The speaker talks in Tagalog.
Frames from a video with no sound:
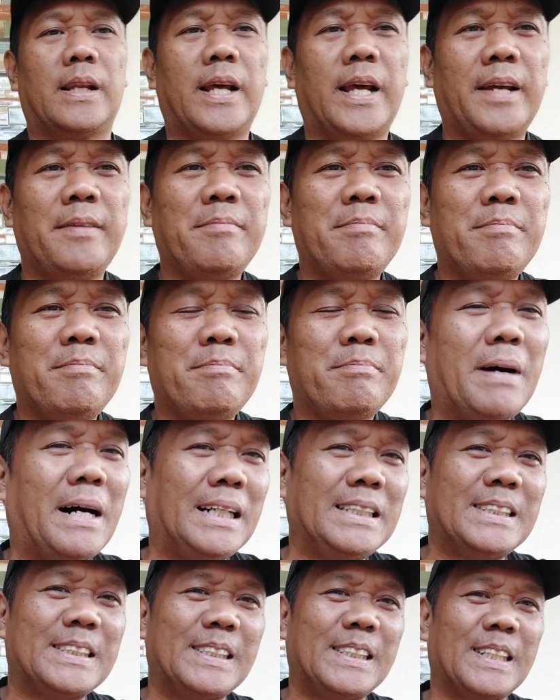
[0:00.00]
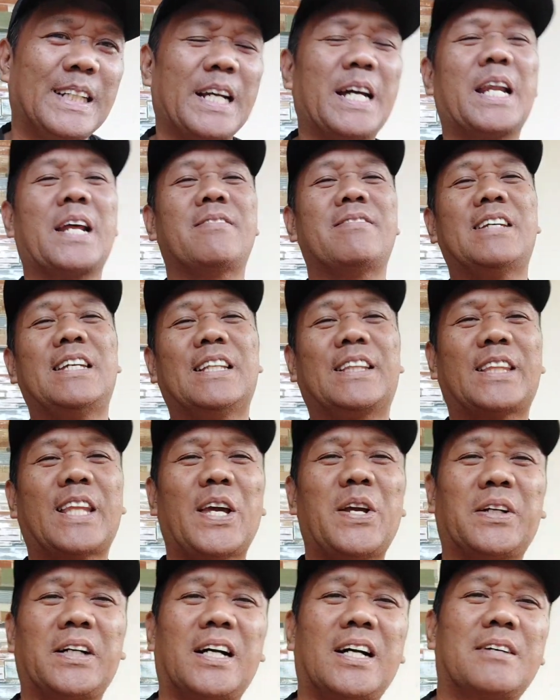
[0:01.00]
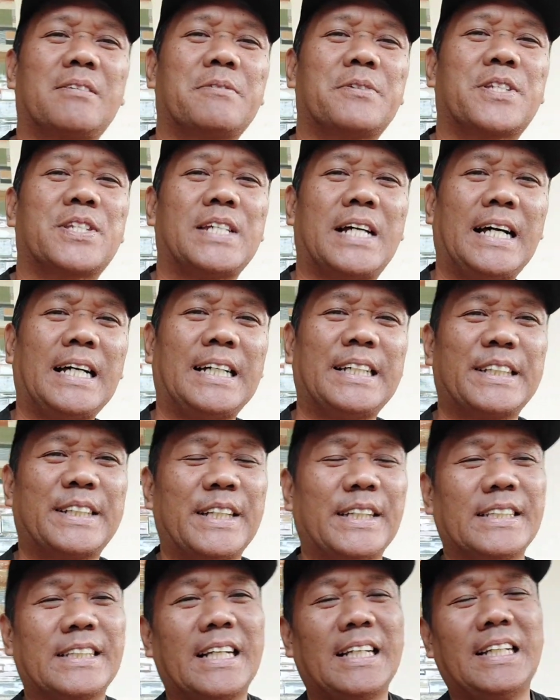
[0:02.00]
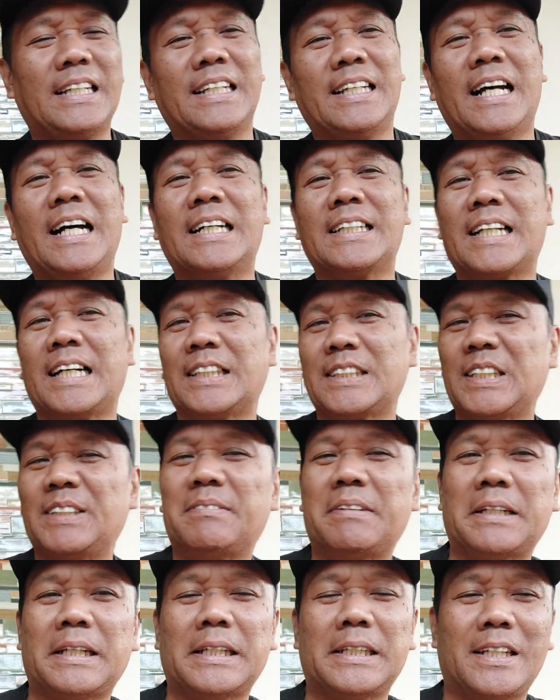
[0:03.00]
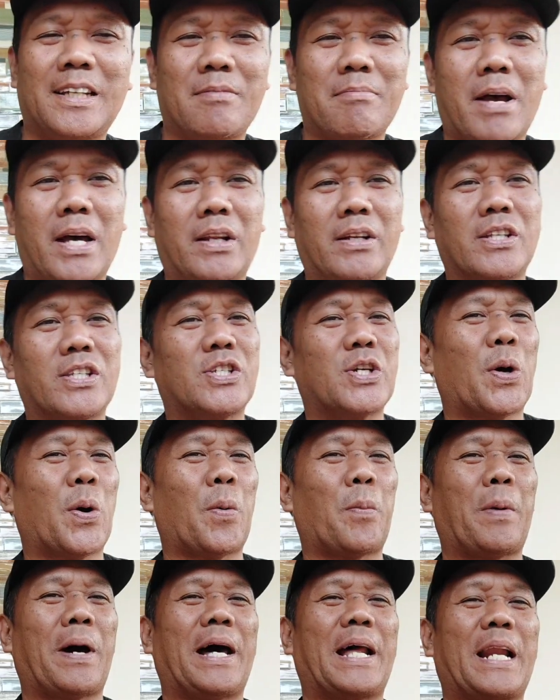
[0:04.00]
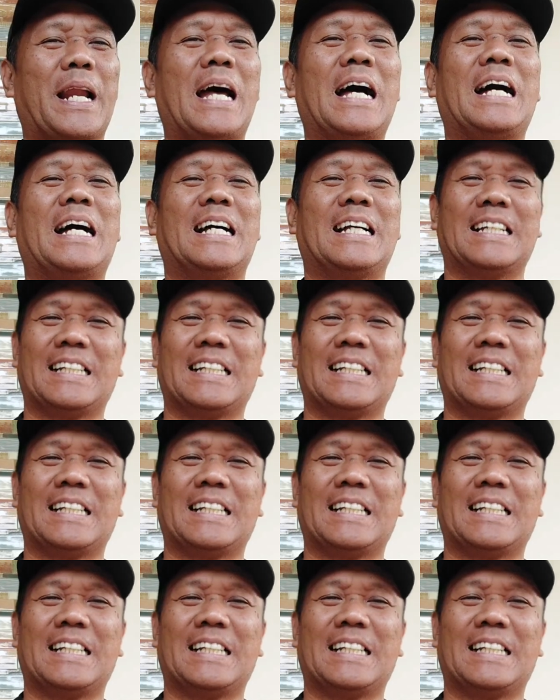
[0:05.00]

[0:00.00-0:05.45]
Naimbag nga rabi tayo kakabsat ken kailyan ating maninima ng Joe para